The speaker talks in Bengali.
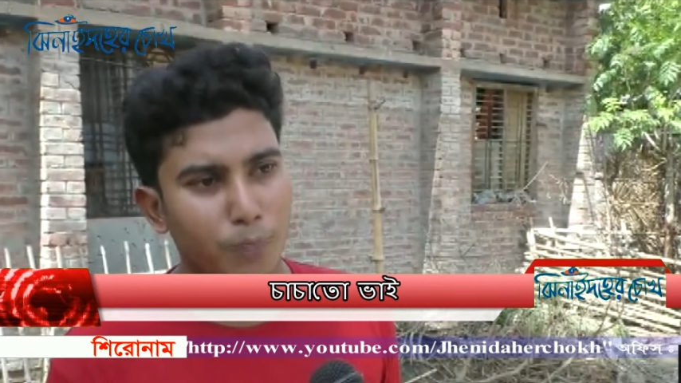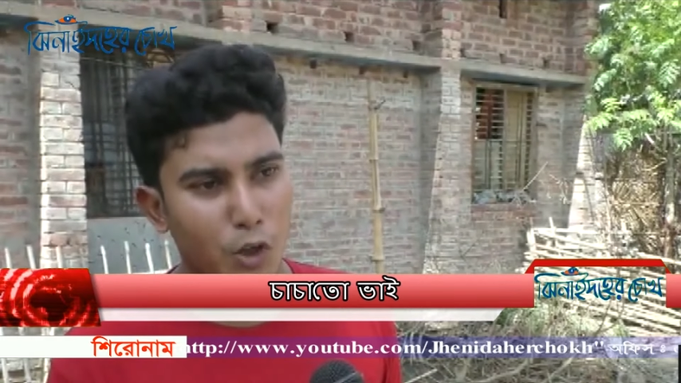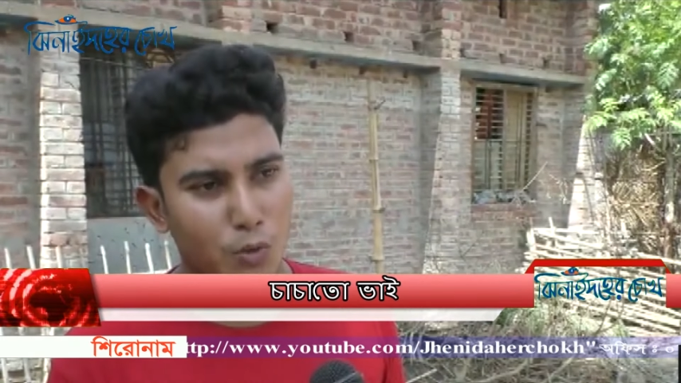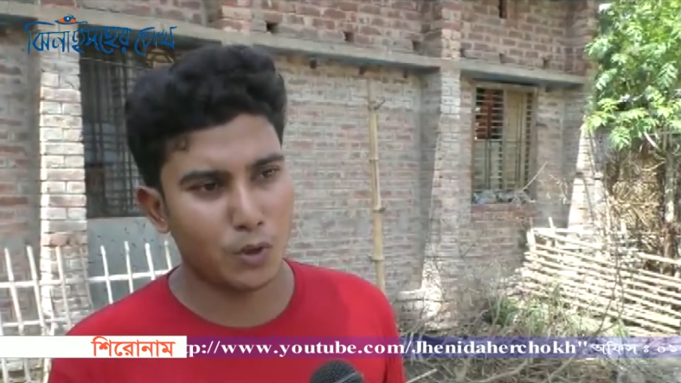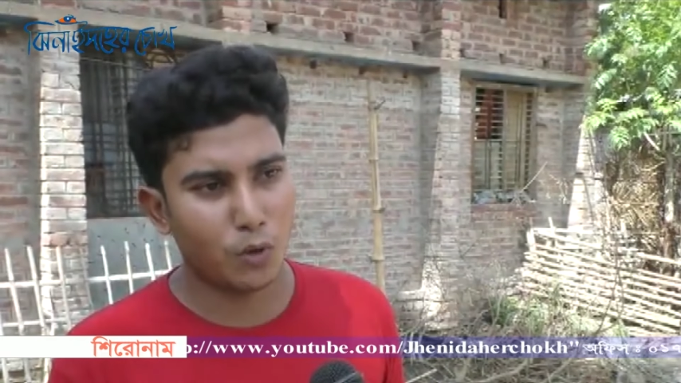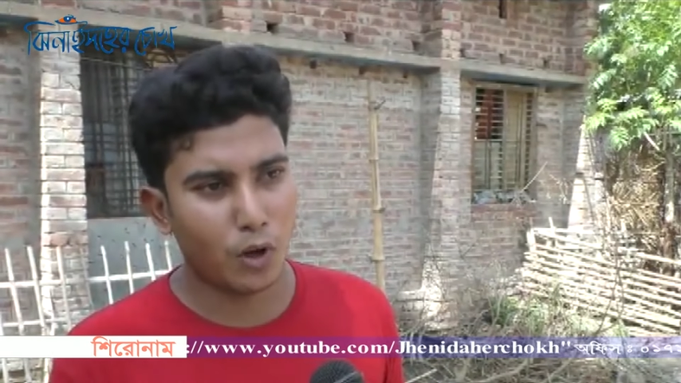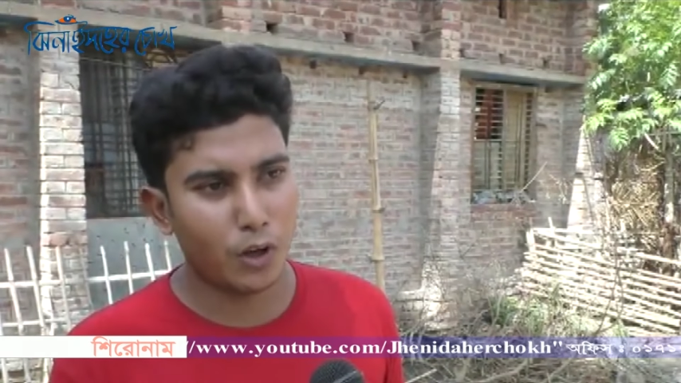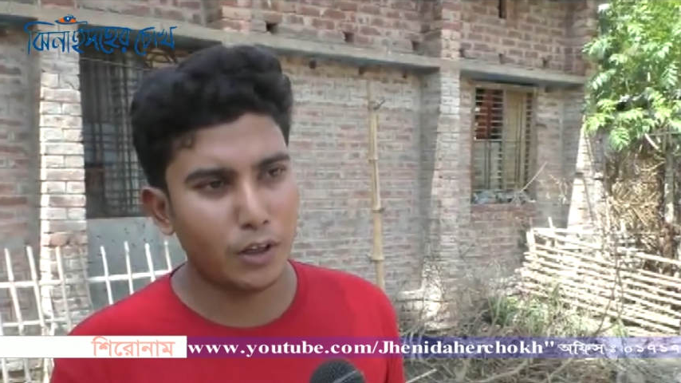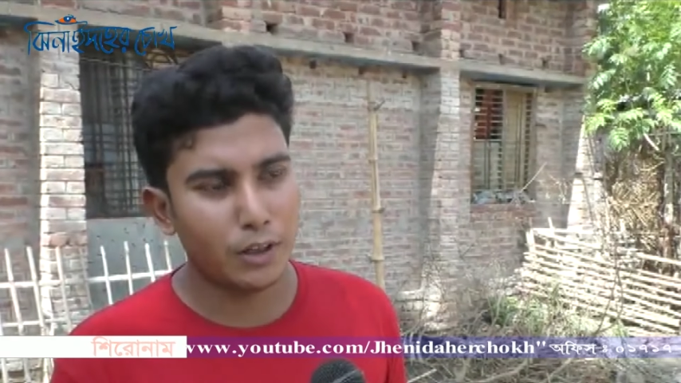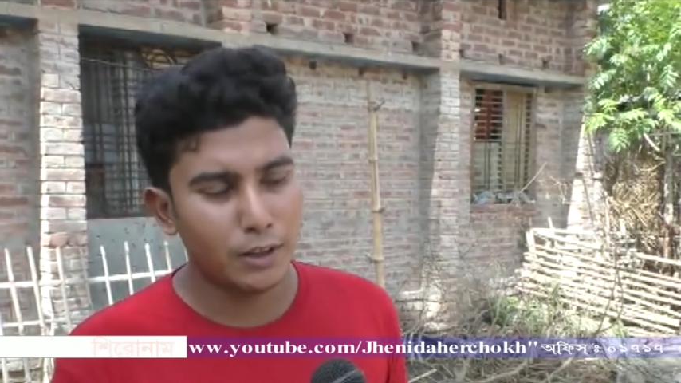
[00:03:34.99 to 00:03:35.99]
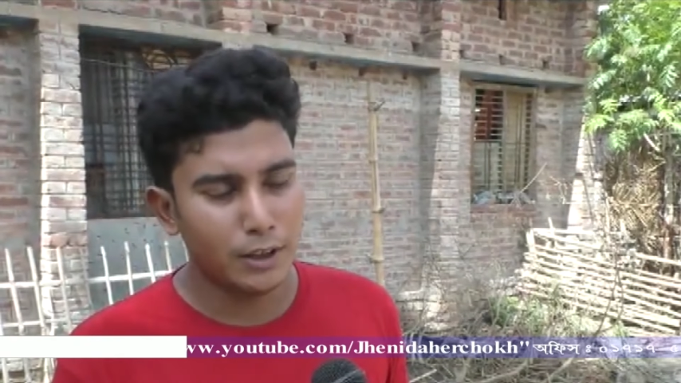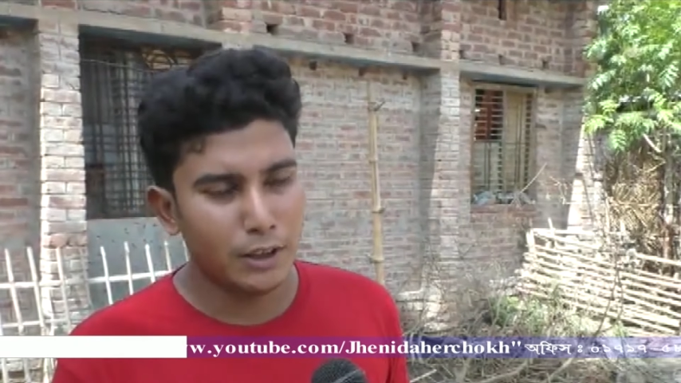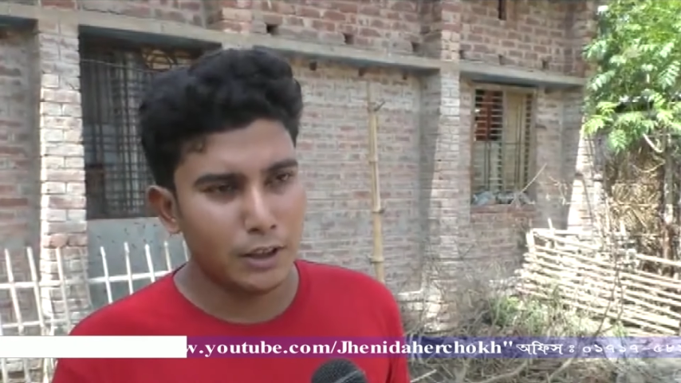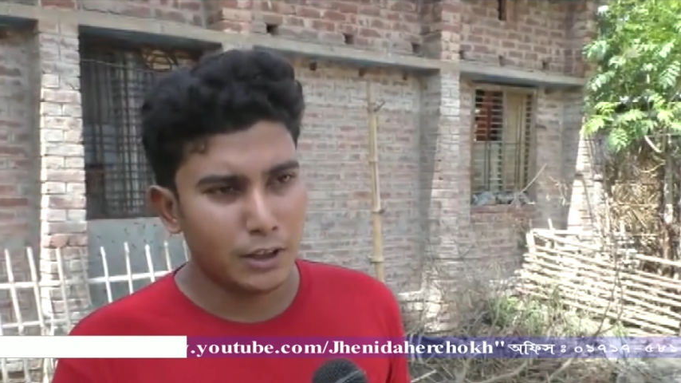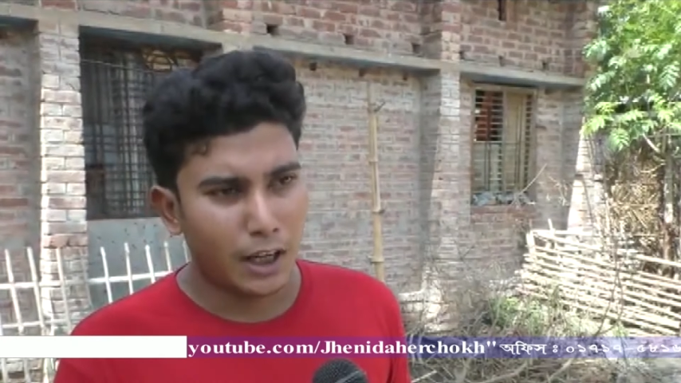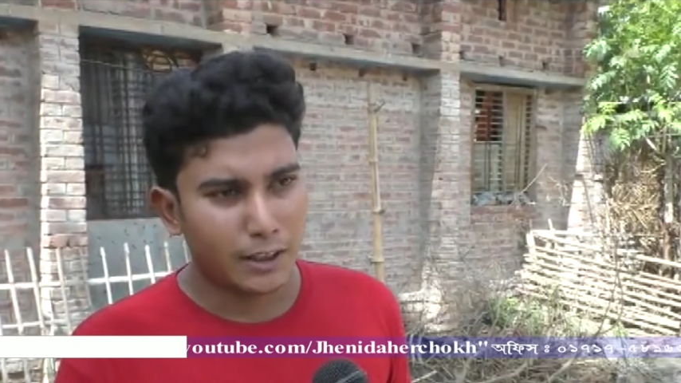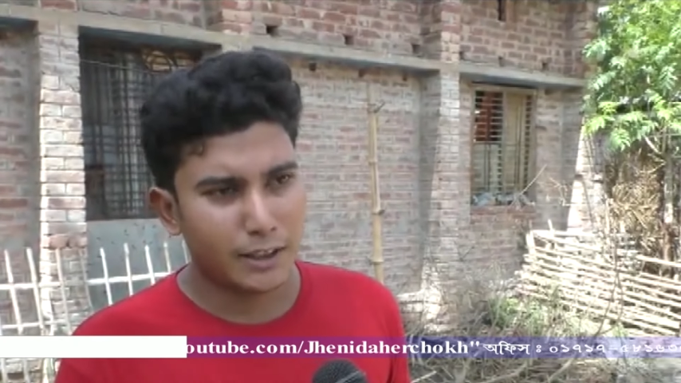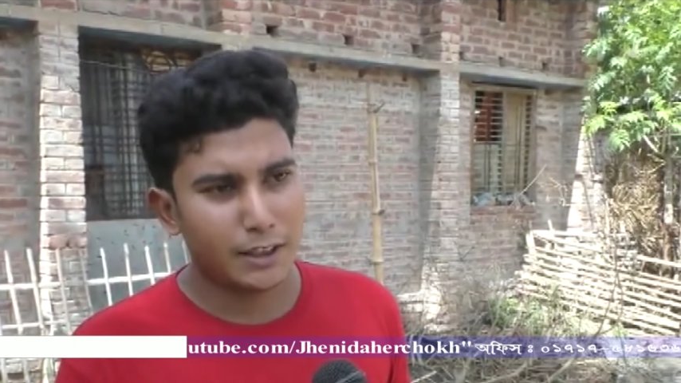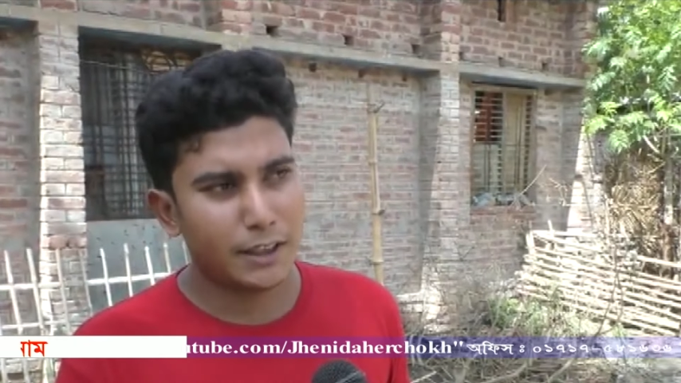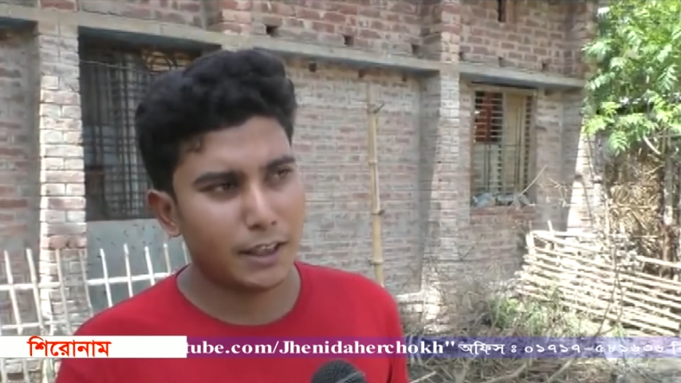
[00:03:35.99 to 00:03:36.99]
বাস্তবায়ন করা হয় আর
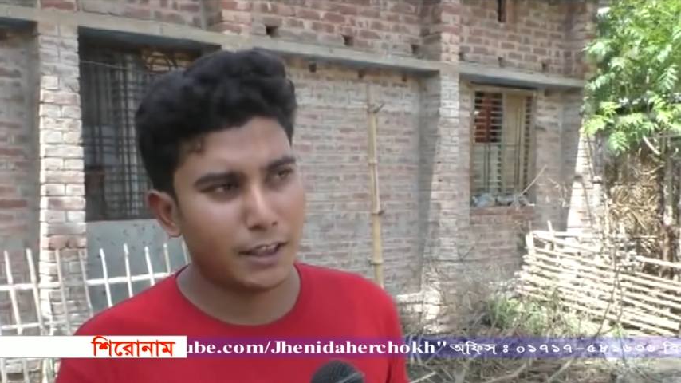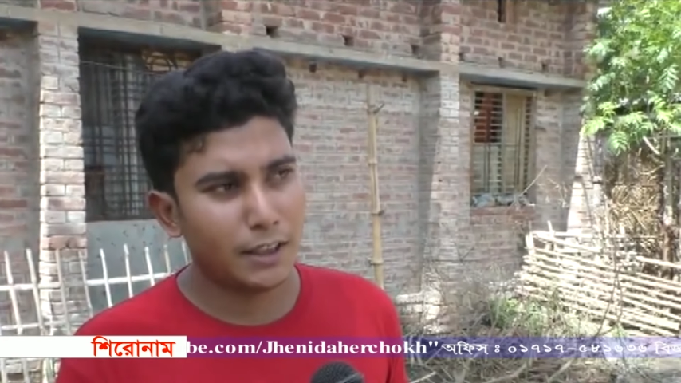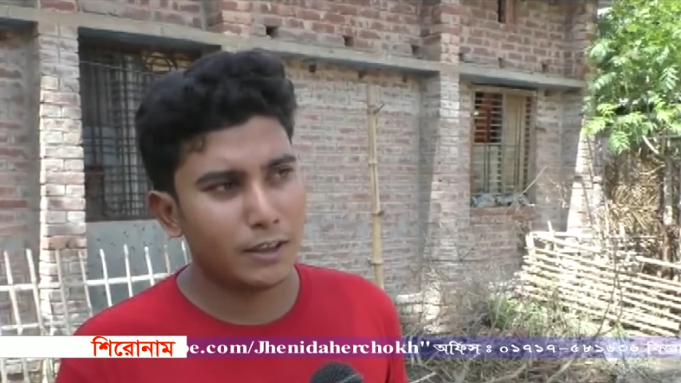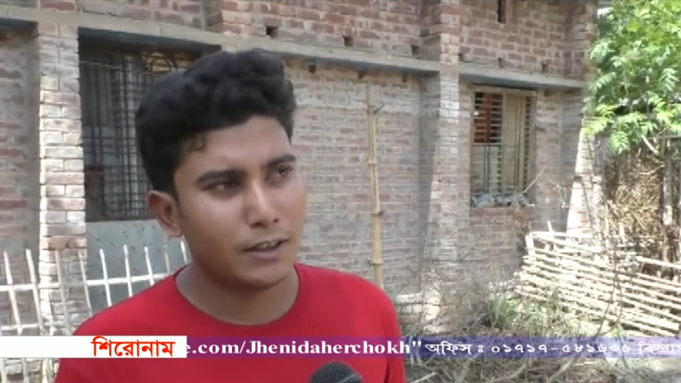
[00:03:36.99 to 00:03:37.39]
সেই সাথে